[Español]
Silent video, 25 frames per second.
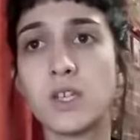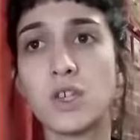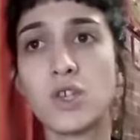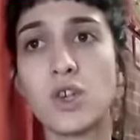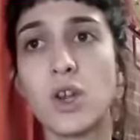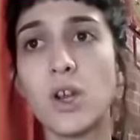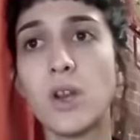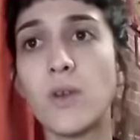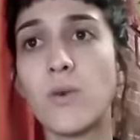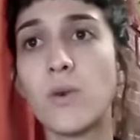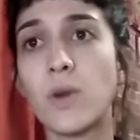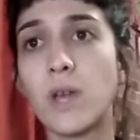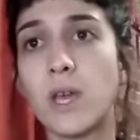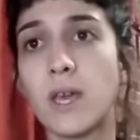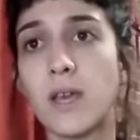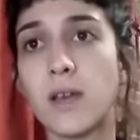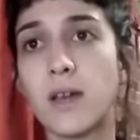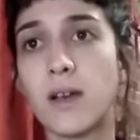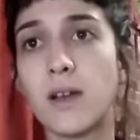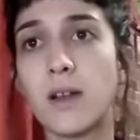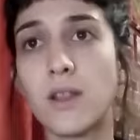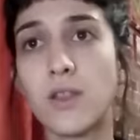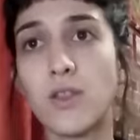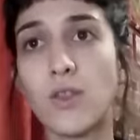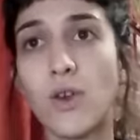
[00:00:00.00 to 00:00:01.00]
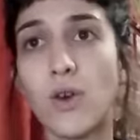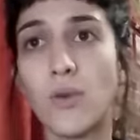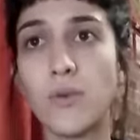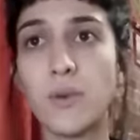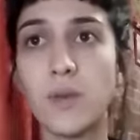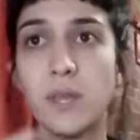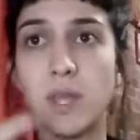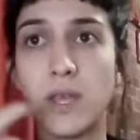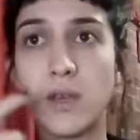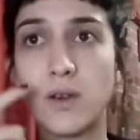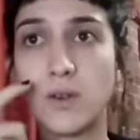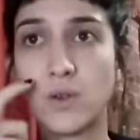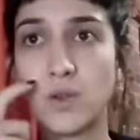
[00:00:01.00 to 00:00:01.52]
Yo les voy a dejar dos
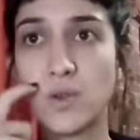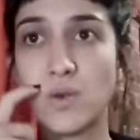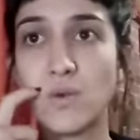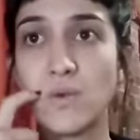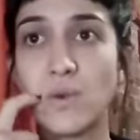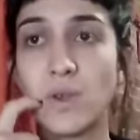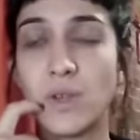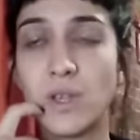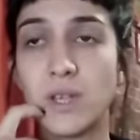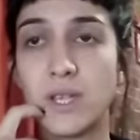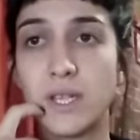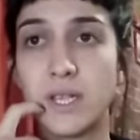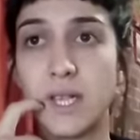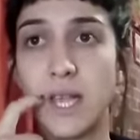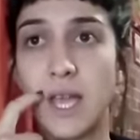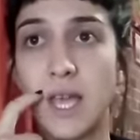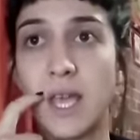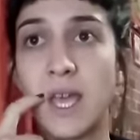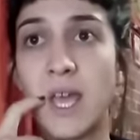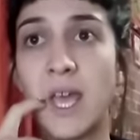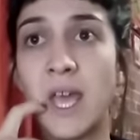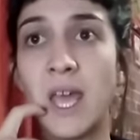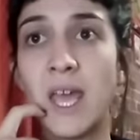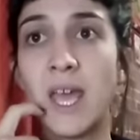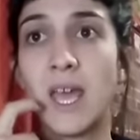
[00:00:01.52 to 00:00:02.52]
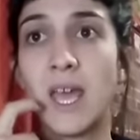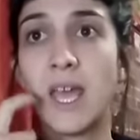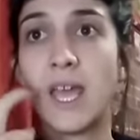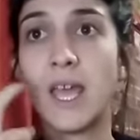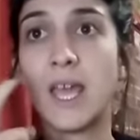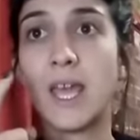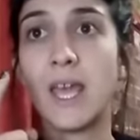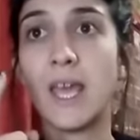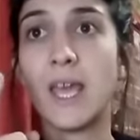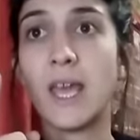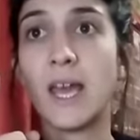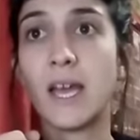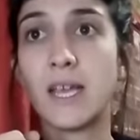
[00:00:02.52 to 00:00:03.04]
videos. Uno dice,
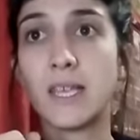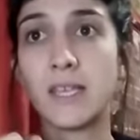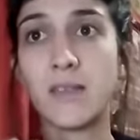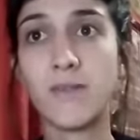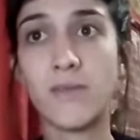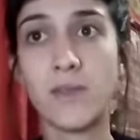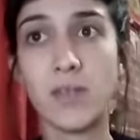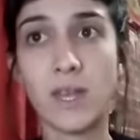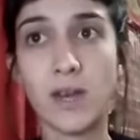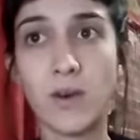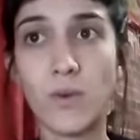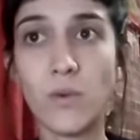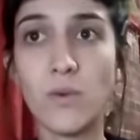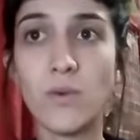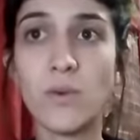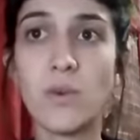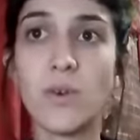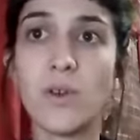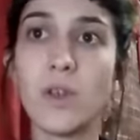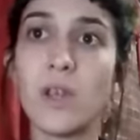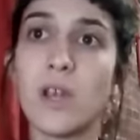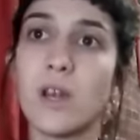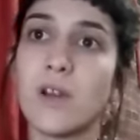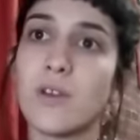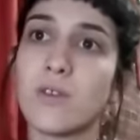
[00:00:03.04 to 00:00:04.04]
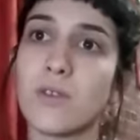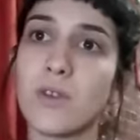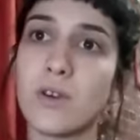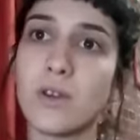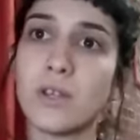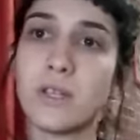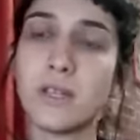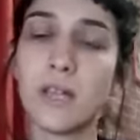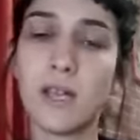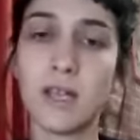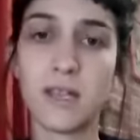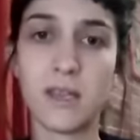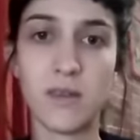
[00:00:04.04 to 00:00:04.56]
eh, actividad 1 y el otro
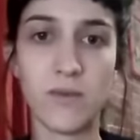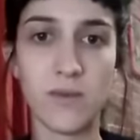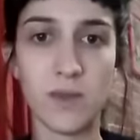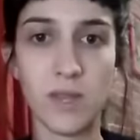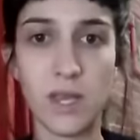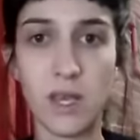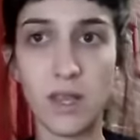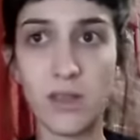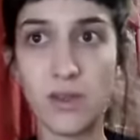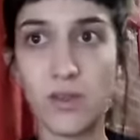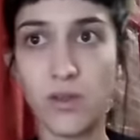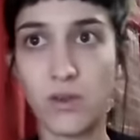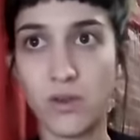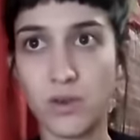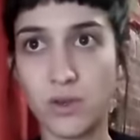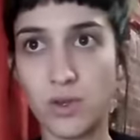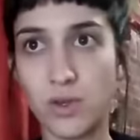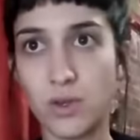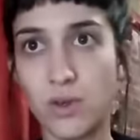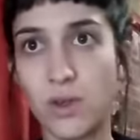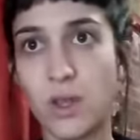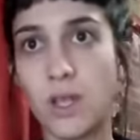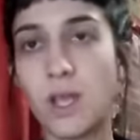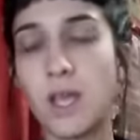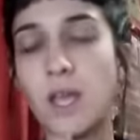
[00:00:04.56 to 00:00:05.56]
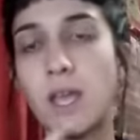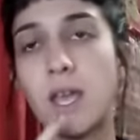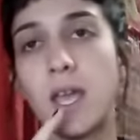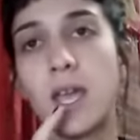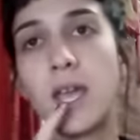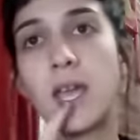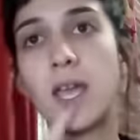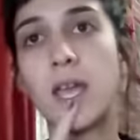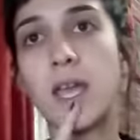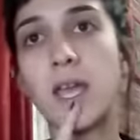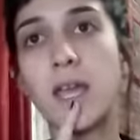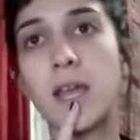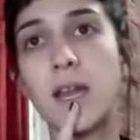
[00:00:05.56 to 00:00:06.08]
dice actividad 2.
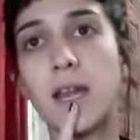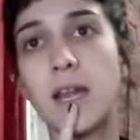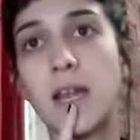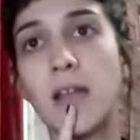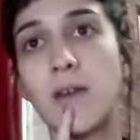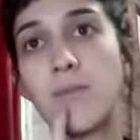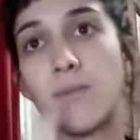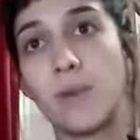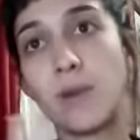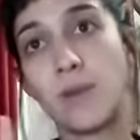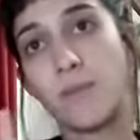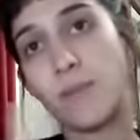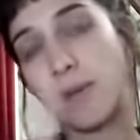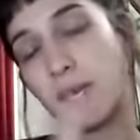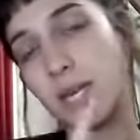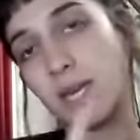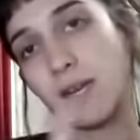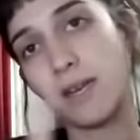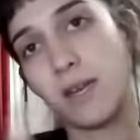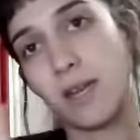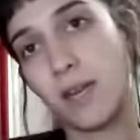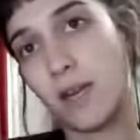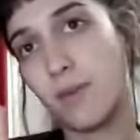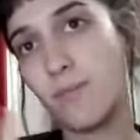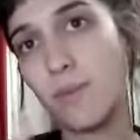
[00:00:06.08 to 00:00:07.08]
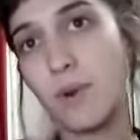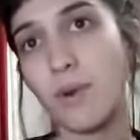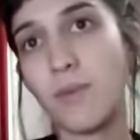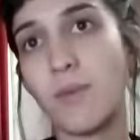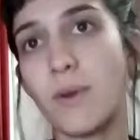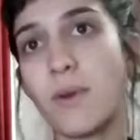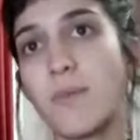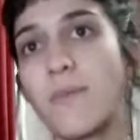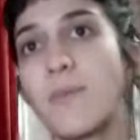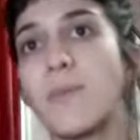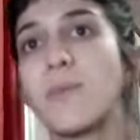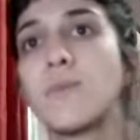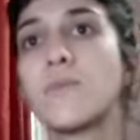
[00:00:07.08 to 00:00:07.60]
En la primer, el
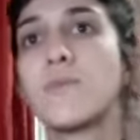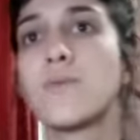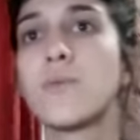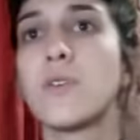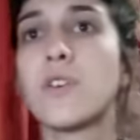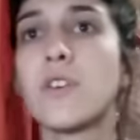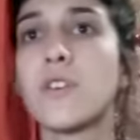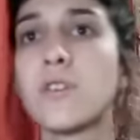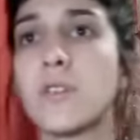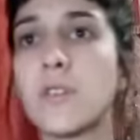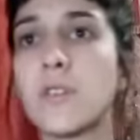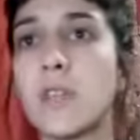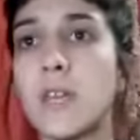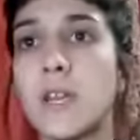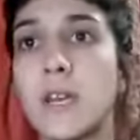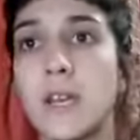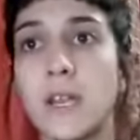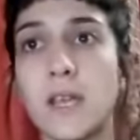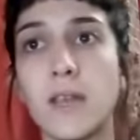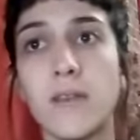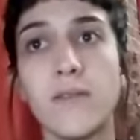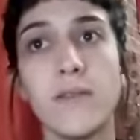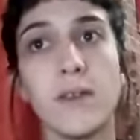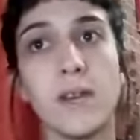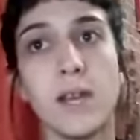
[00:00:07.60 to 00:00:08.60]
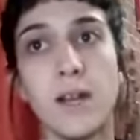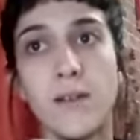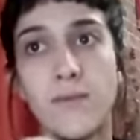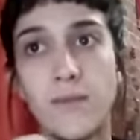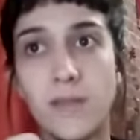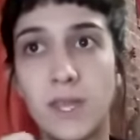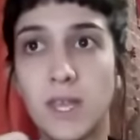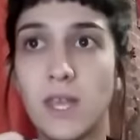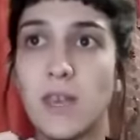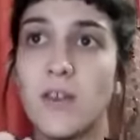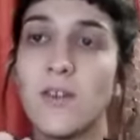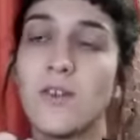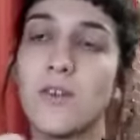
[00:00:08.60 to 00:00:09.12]
primer punto tienen que ver el
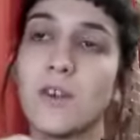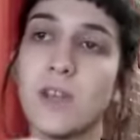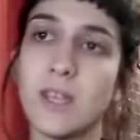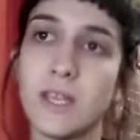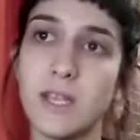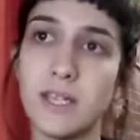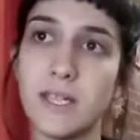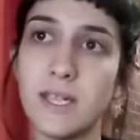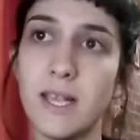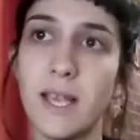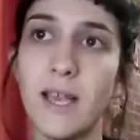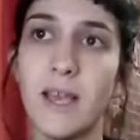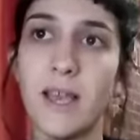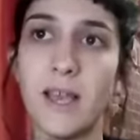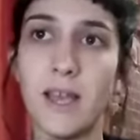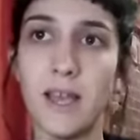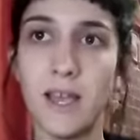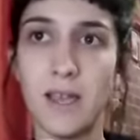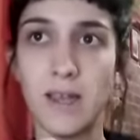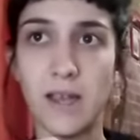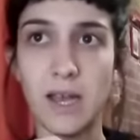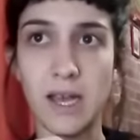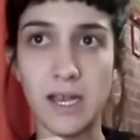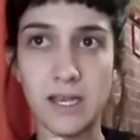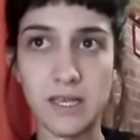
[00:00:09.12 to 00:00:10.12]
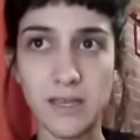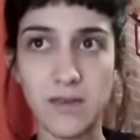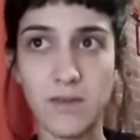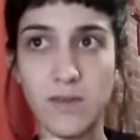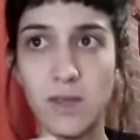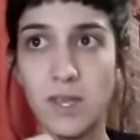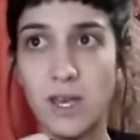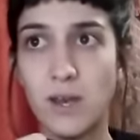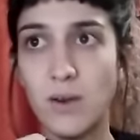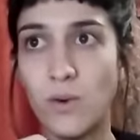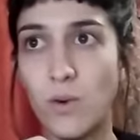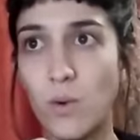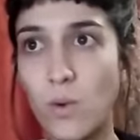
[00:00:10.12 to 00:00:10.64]
video que dice
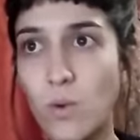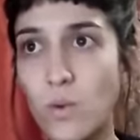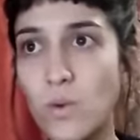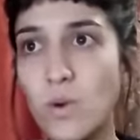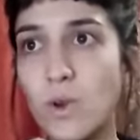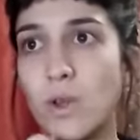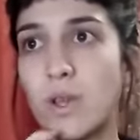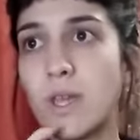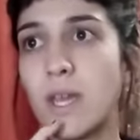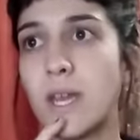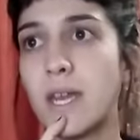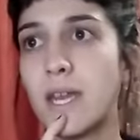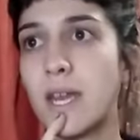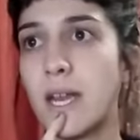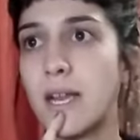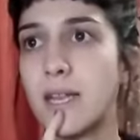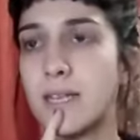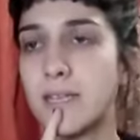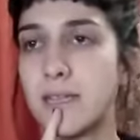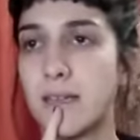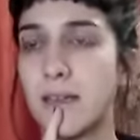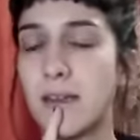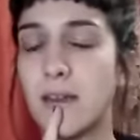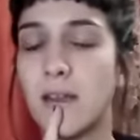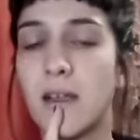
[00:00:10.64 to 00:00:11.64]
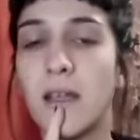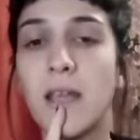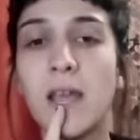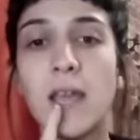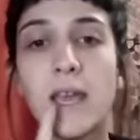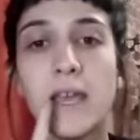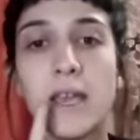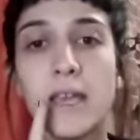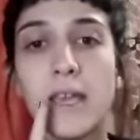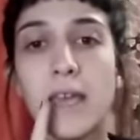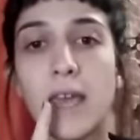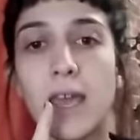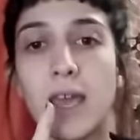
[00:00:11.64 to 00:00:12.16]
actividad 1 y analizar
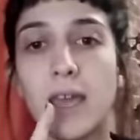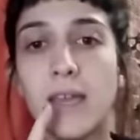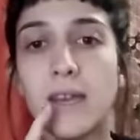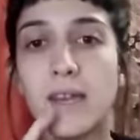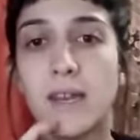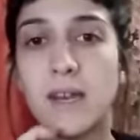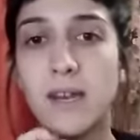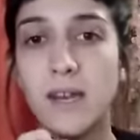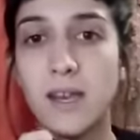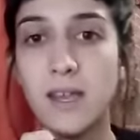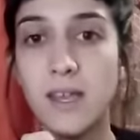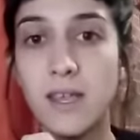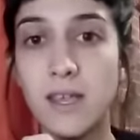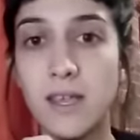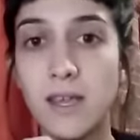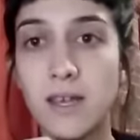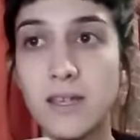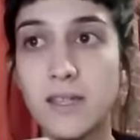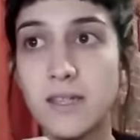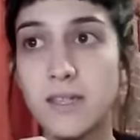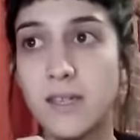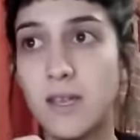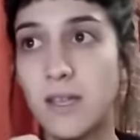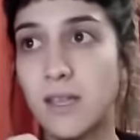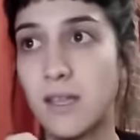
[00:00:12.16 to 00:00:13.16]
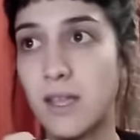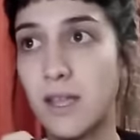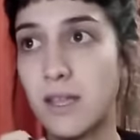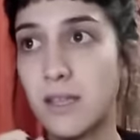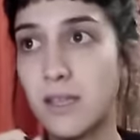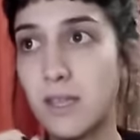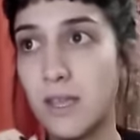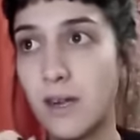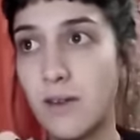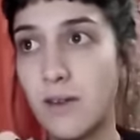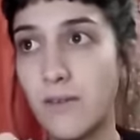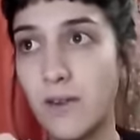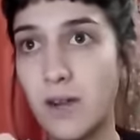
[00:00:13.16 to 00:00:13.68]
qué energías se
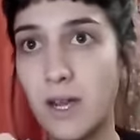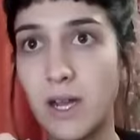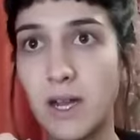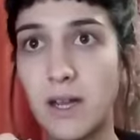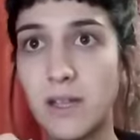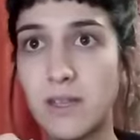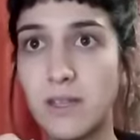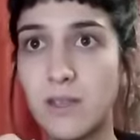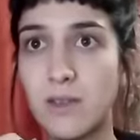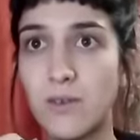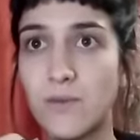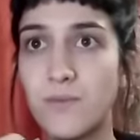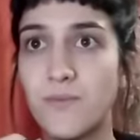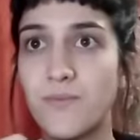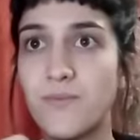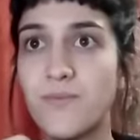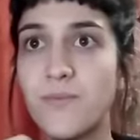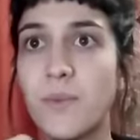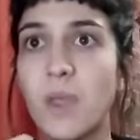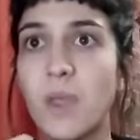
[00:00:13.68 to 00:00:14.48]
están trabajando,